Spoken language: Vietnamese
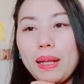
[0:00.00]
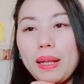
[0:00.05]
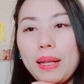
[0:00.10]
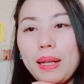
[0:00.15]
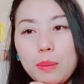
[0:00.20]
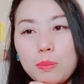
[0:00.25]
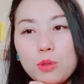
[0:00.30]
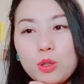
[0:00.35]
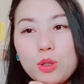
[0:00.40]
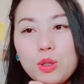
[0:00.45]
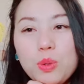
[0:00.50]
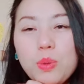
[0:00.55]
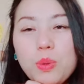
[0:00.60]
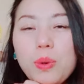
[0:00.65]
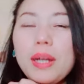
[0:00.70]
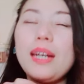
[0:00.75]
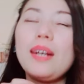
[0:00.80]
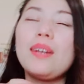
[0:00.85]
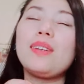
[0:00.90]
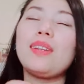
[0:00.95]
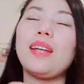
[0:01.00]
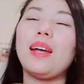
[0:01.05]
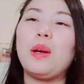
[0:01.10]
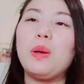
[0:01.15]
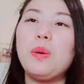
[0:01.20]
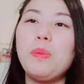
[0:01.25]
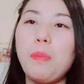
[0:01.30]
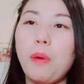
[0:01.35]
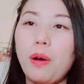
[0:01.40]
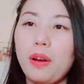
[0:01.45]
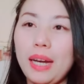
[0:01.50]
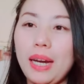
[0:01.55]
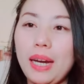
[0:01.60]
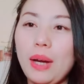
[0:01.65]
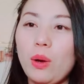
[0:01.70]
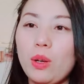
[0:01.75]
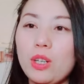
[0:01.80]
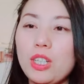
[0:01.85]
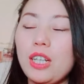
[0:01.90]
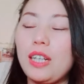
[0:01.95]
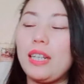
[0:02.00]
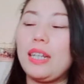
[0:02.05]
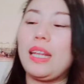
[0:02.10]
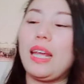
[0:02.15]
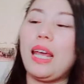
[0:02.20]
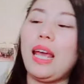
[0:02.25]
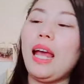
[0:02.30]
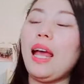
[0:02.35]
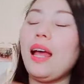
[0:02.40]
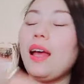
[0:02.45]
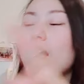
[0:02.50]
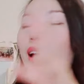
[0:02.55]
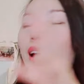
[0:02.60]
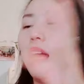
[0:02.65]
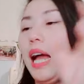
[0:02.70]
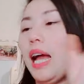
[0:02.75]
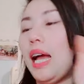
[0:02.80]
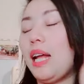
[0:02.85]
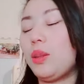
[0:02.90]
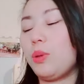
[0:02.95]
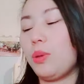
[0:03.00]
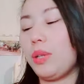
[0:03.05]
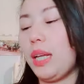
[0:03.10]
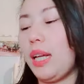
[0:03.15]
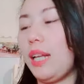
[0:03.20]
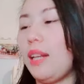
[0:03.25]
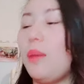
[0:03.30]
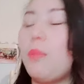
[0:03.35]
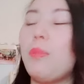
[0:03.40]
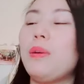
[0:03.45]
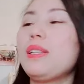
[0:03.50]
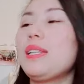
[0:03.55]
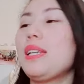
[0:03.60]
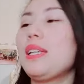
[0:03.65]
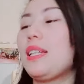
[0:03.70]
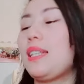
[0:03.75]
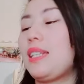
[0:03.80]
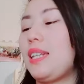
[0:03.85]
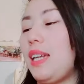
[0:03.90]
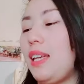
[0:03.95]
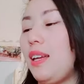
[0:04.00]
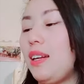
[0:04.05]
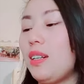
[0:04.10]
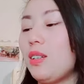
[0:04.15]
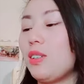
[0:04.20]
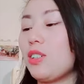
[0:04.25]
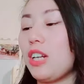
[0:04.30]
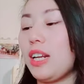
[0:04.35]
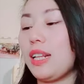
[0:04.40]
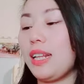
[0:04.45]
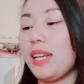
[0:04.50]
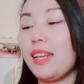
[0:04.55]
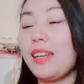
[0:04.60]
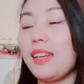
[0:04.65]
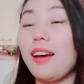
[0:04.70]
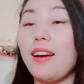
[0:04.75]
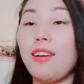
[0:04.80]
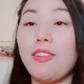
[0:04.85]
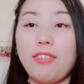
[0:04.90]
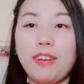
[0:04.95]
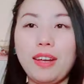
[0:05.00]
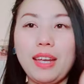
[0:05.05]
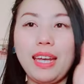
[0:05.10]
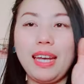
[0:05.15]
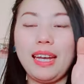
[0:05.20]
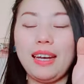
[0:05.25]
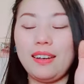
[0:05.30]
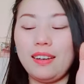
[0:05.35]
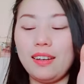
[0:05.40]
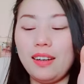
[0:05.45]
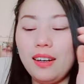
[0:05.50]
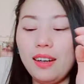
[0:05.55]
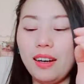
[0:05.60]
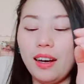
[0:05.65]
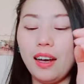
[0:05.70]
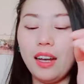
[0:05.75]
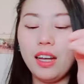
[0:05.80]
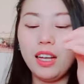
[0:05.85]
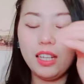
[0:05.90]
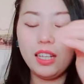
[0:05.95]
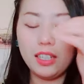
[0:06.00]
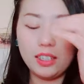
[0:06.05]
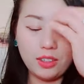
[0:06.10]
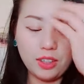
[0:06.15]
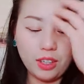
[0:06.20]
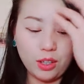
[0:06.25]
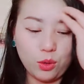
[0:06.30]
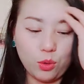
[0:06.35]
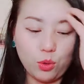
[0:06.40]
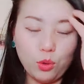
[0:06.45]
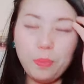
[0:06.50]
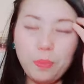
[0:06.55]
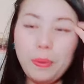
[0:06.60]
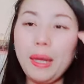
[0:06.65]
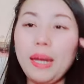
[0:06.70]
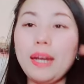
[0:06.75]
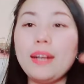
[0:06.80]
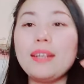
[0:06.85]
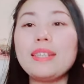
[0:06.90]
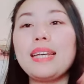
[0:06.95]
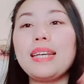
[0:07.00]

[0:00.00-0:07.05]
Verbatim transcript: em cho chua đời luôn body lotion thía à tôi thành để mong sự chỉ nhá tôi sẽ để chờ phải kỳ nữa nữa trong đời cú lúc hiện nó